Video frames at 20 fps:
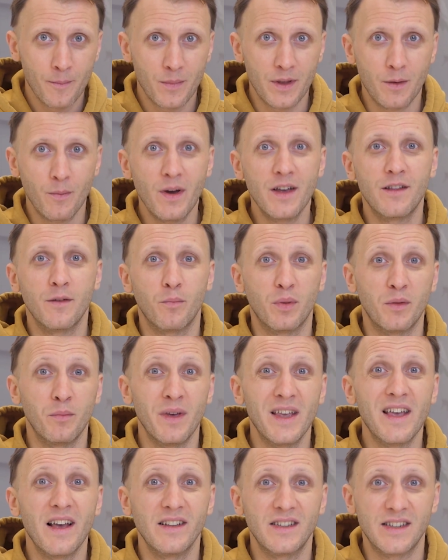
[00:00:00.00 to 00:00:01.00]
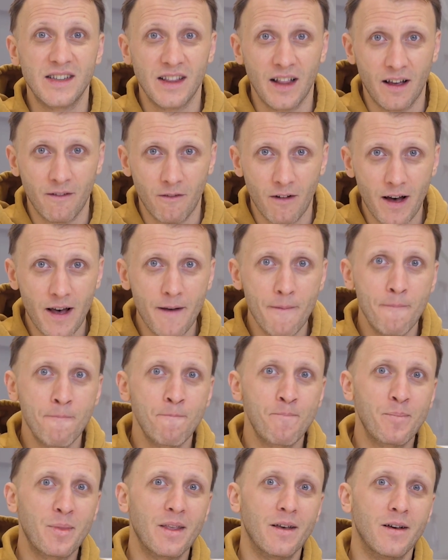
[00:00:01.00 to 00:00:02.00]
Понимаете, подменять слова
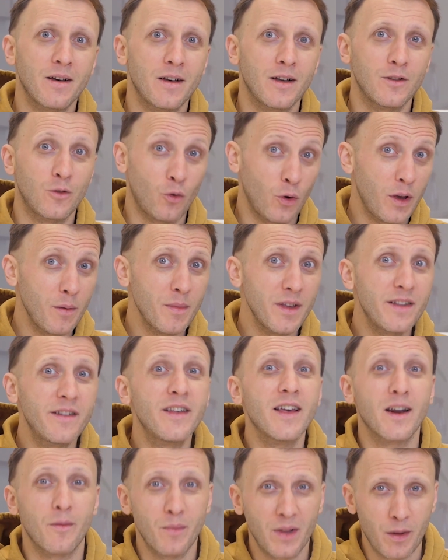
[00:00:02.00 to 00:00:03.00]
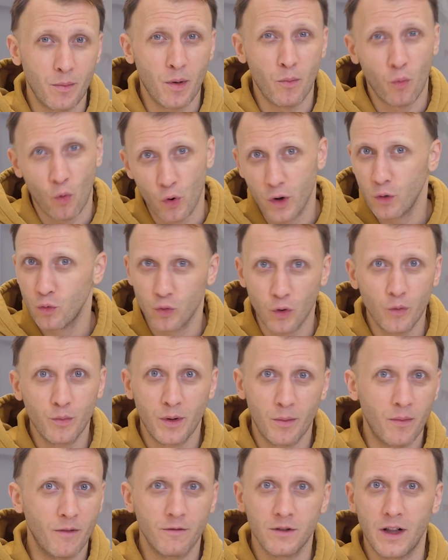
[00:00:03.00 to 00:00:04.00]
а, другими терминами, более
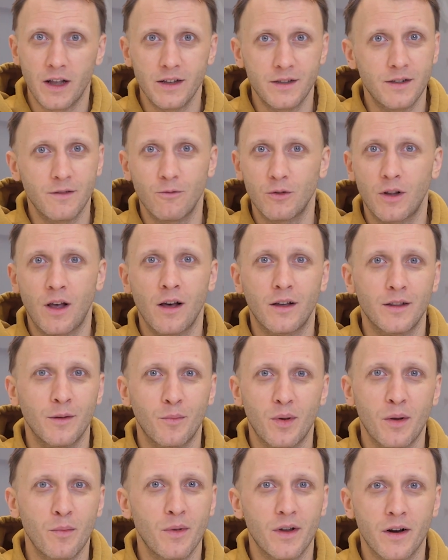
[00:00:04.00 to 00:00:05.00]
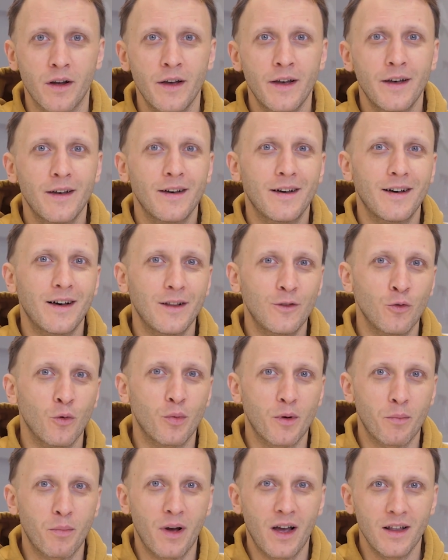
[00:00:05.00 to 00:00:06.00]
удобными власти. Вот как, например, одно
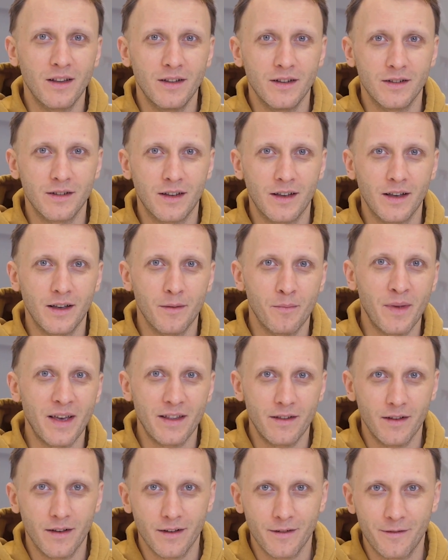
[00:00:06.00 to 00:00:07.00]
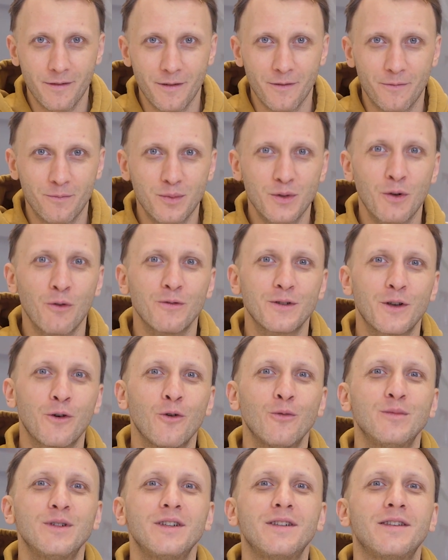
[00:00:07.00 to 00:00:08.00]
пропагандистское медиа в
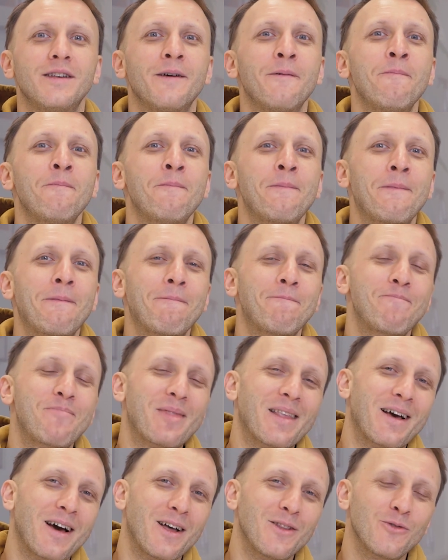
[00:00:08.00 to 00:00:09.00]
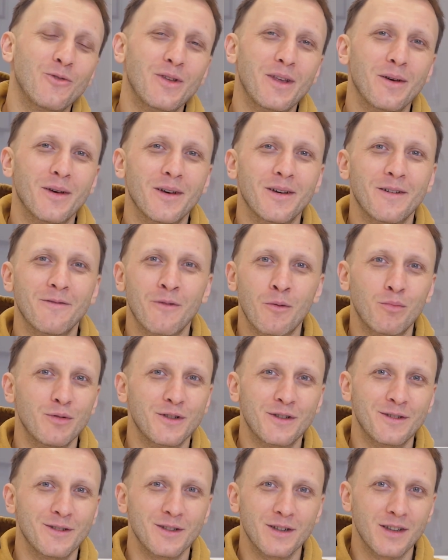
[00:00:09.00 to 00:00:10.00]
Псковской области накануне
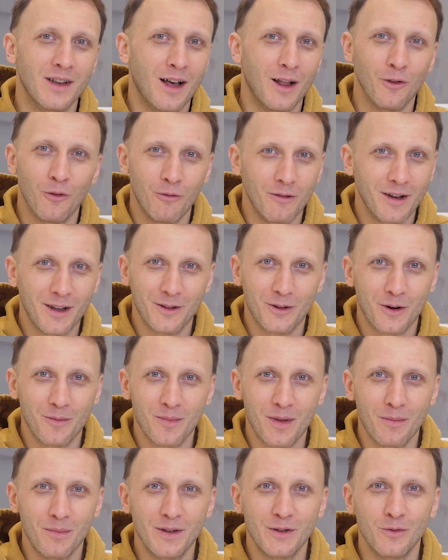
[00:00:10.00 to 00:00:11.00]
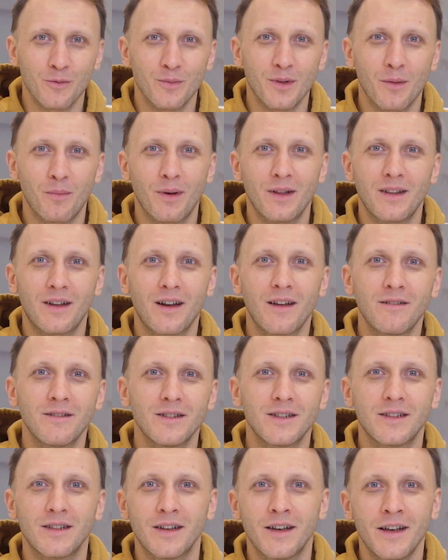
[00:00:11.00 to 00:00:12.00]
выпустило заголовок, который мне безумно
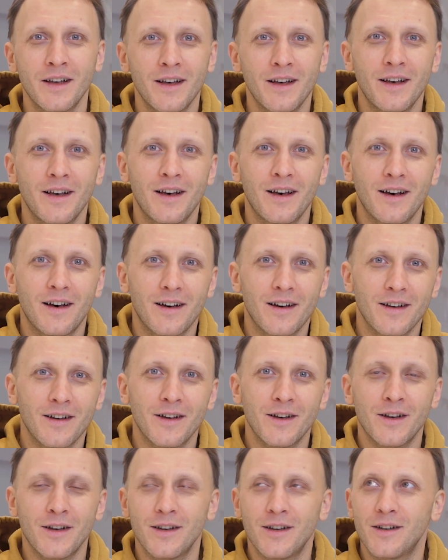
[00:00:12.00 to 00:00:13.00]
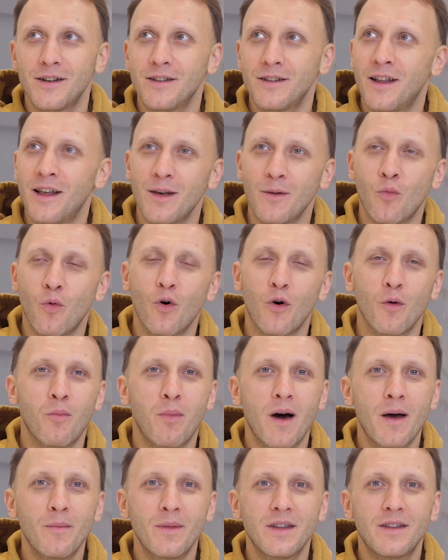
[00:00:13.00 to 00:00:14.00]
понравился, а, дай бог
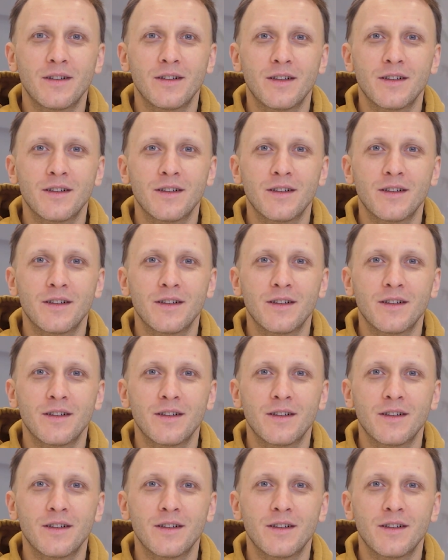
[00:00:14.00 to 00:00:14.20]
памяти,